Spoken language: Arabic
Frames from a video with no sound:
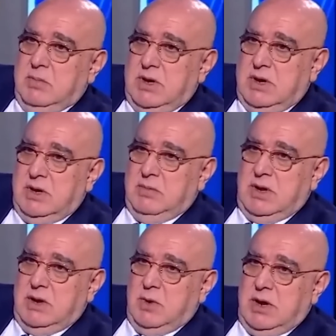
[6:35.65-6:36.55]

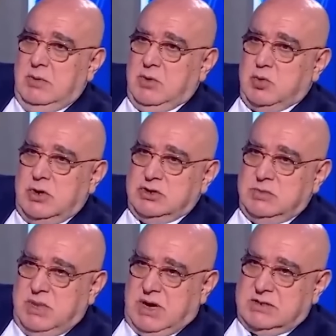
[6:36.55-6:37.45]
باللواء
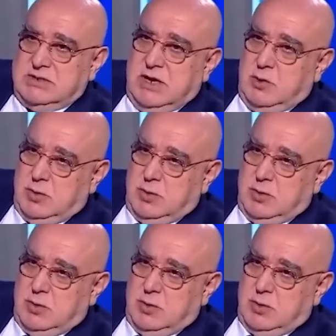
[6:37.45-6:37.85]
المتواجد بعرسال